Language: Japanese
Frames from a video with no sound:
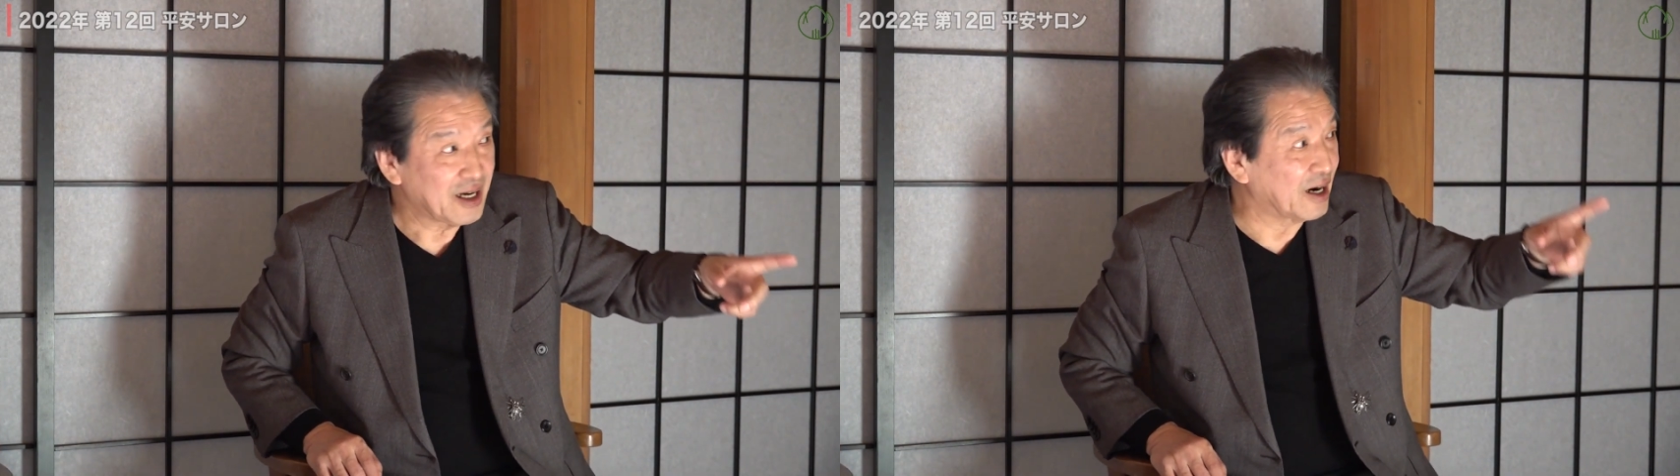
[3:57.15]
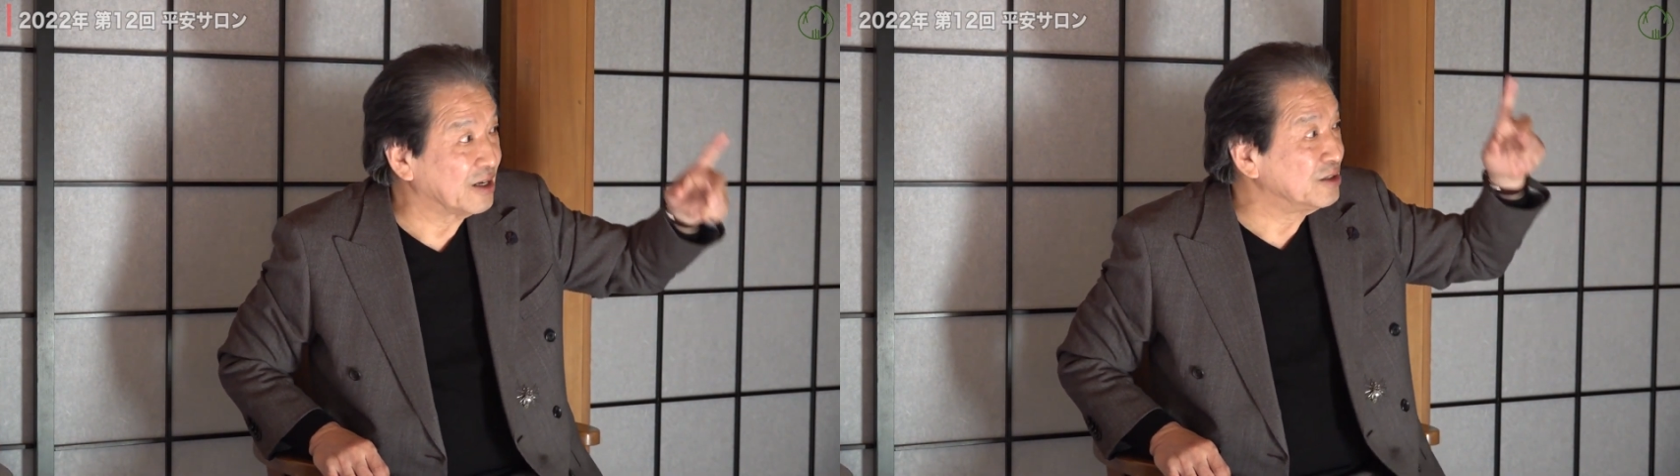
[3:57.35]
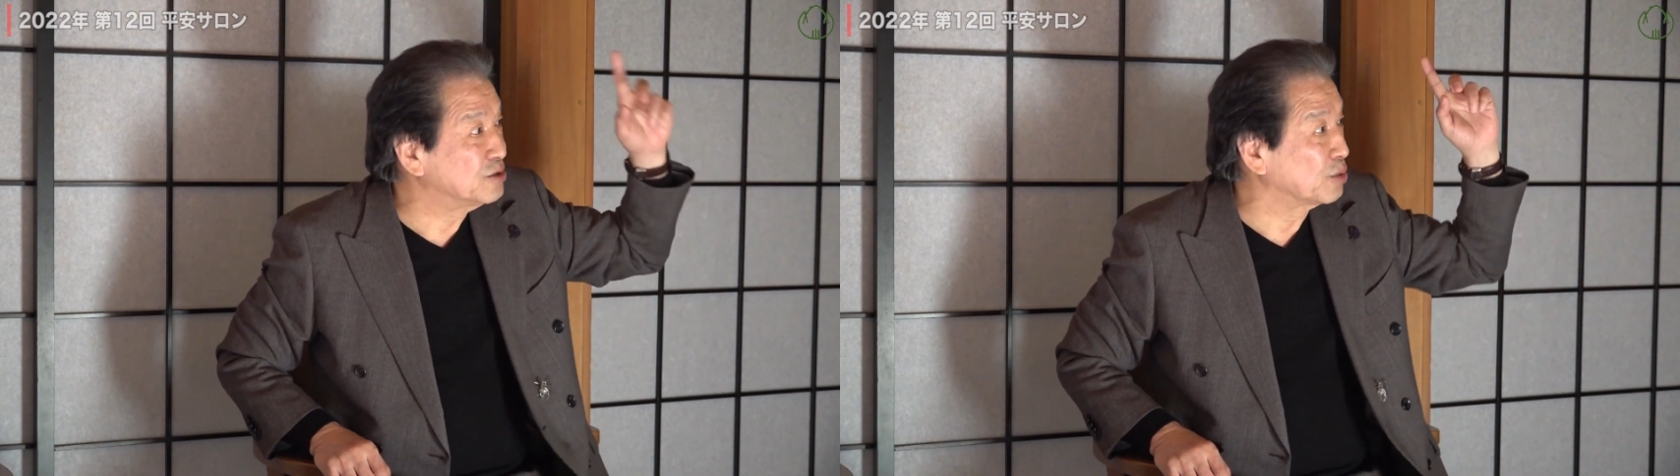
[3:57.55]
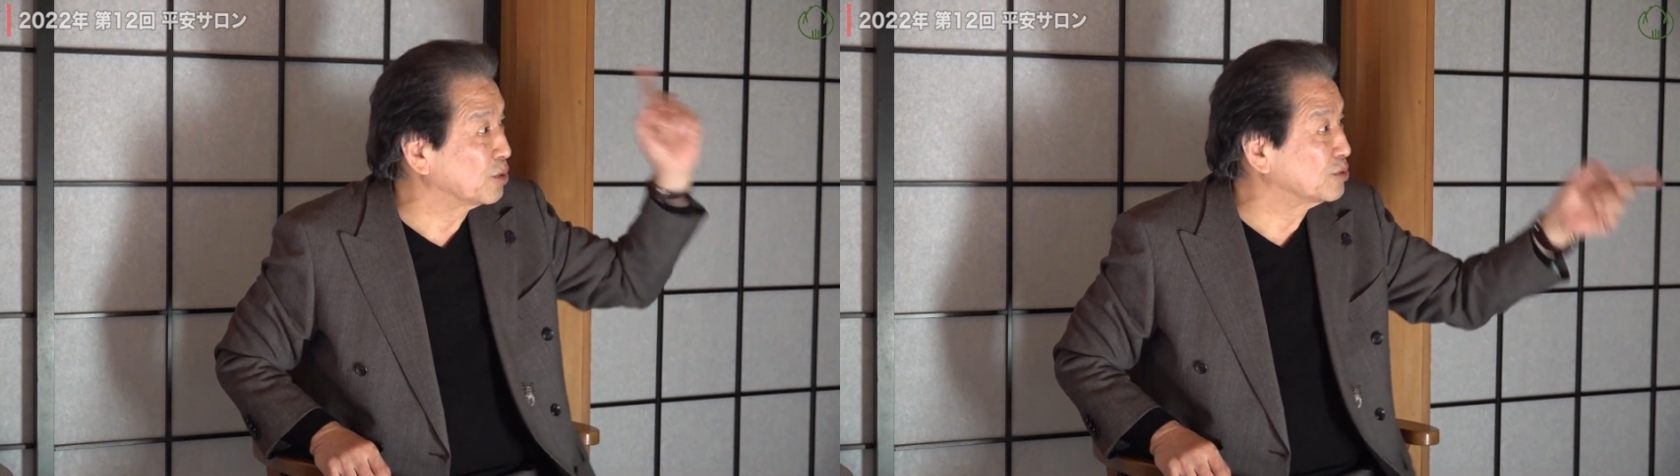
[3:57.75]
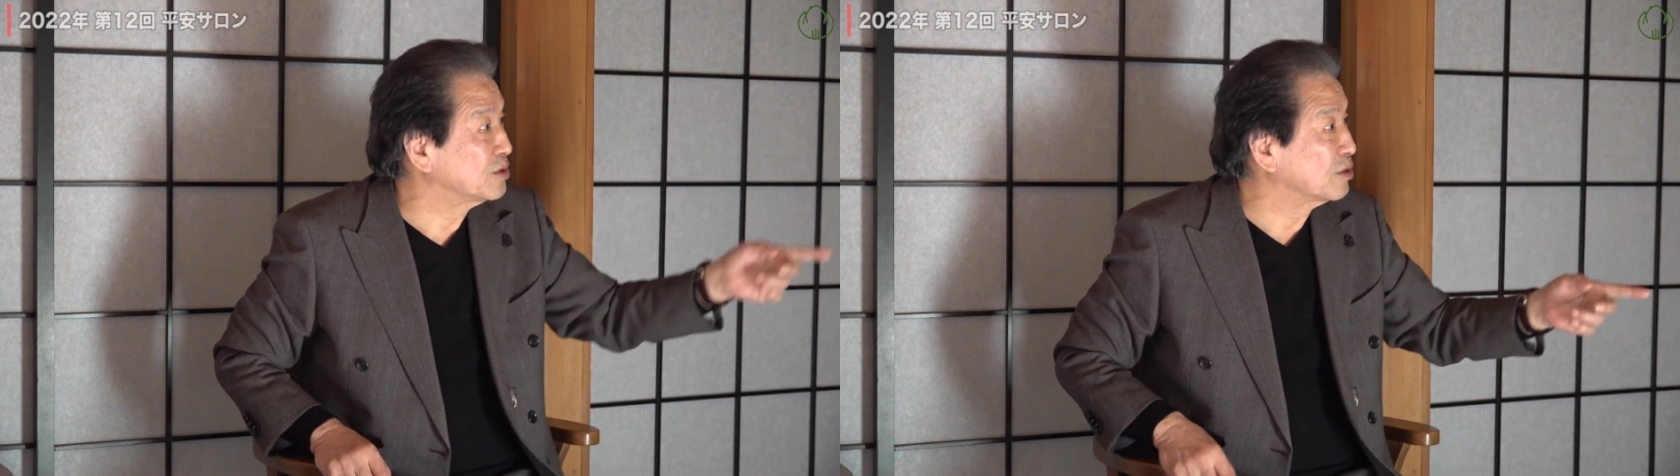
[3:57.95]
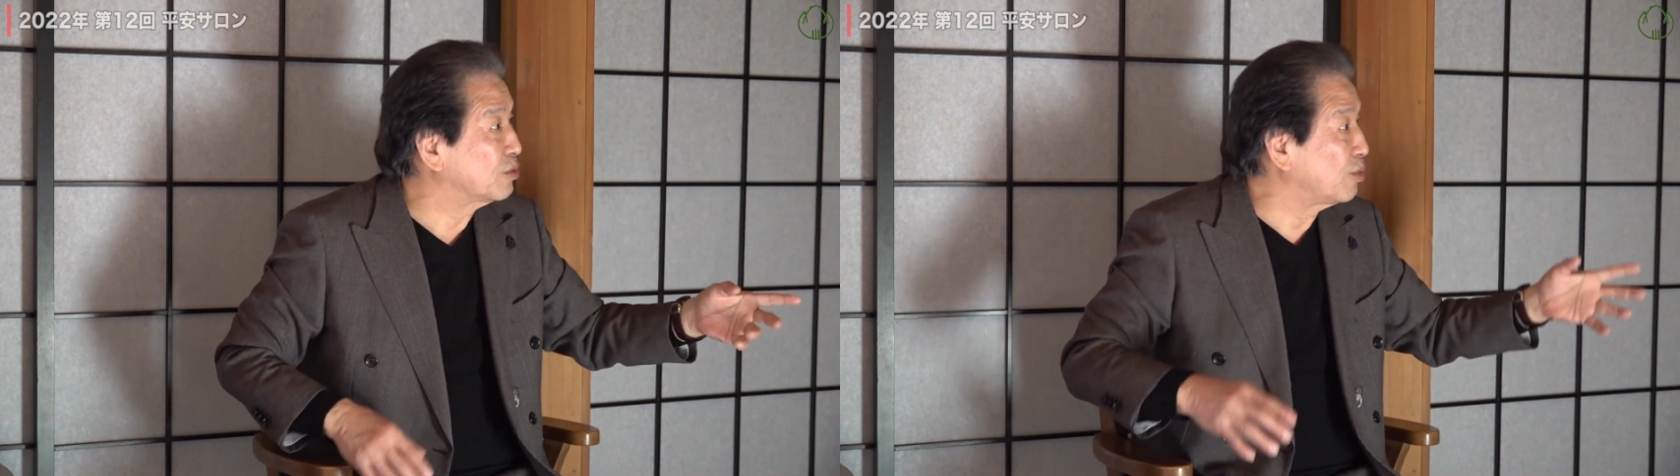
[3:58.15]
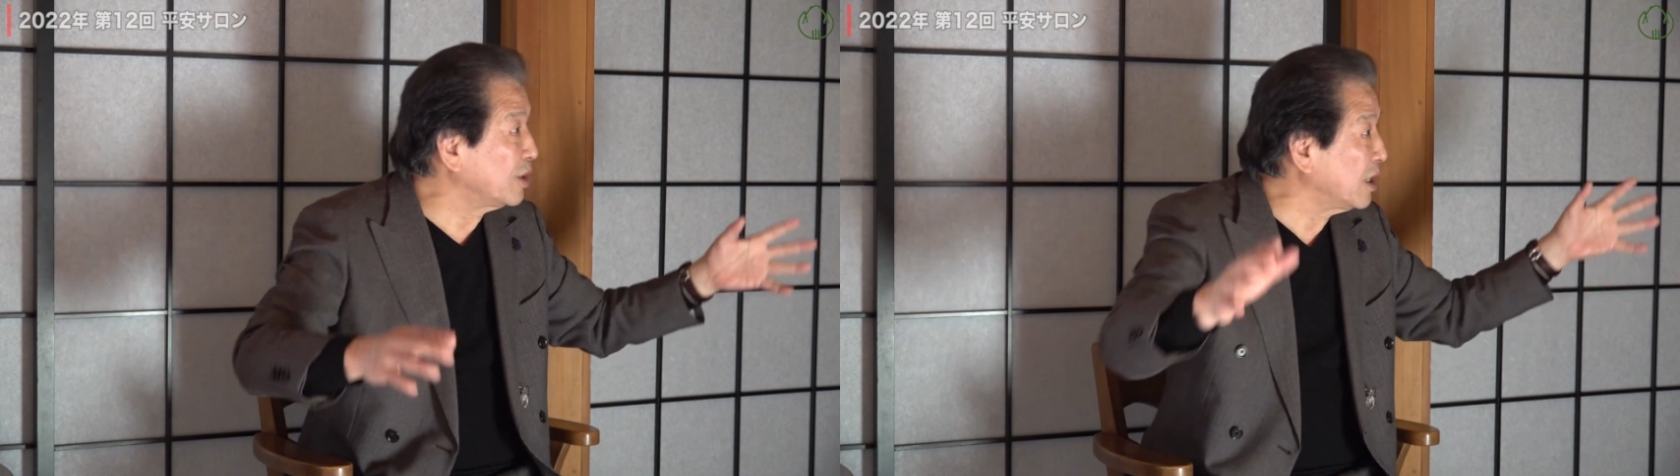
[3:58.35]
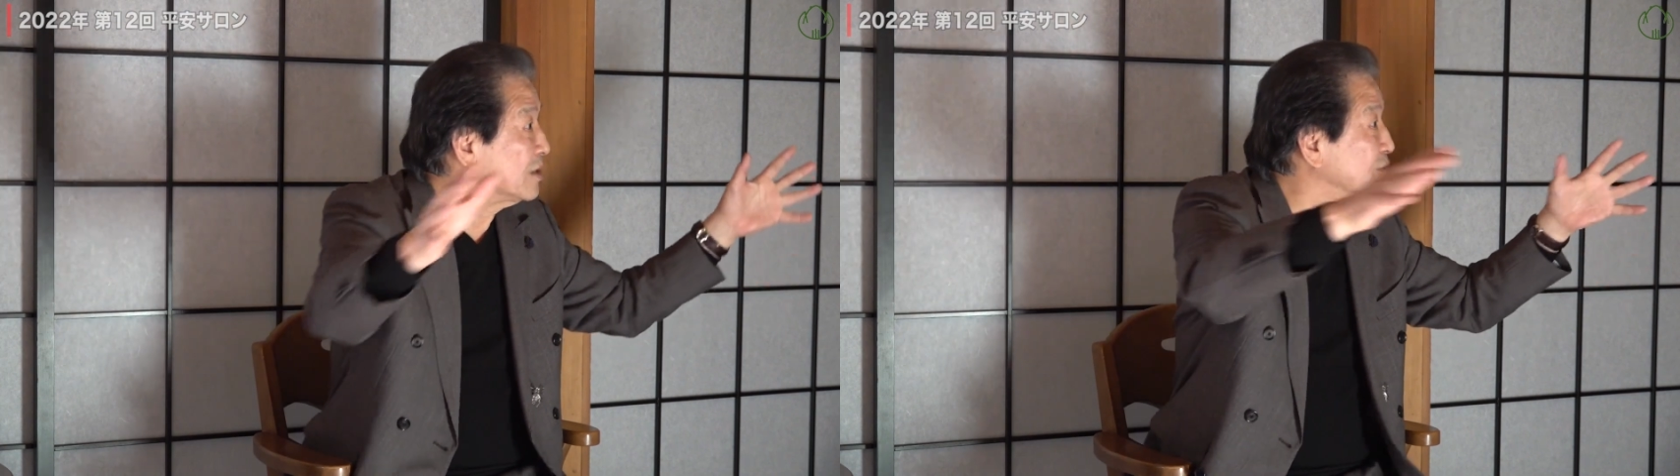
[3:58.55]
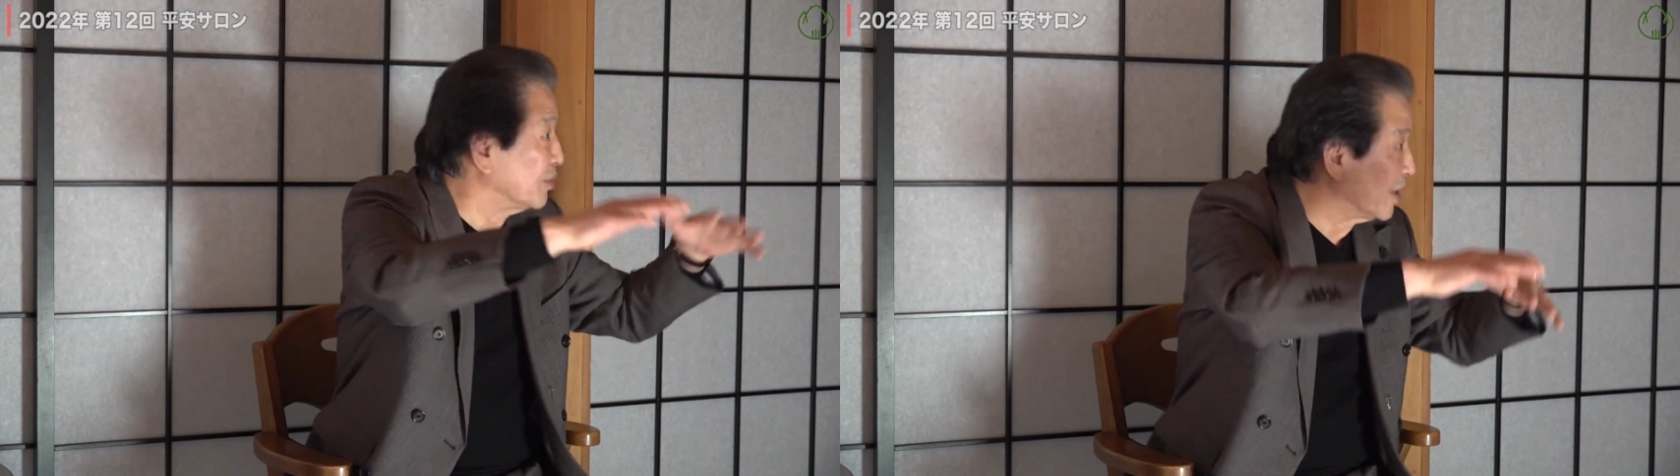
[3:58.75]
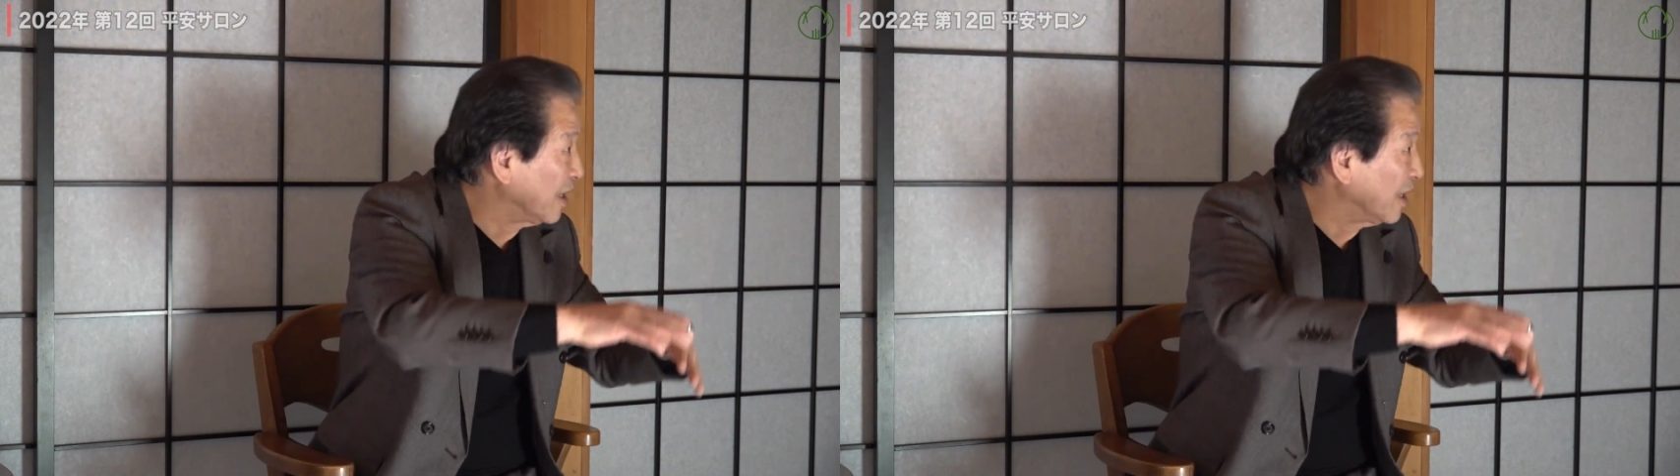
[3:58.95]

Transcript: 彼に届くってこれなんですよ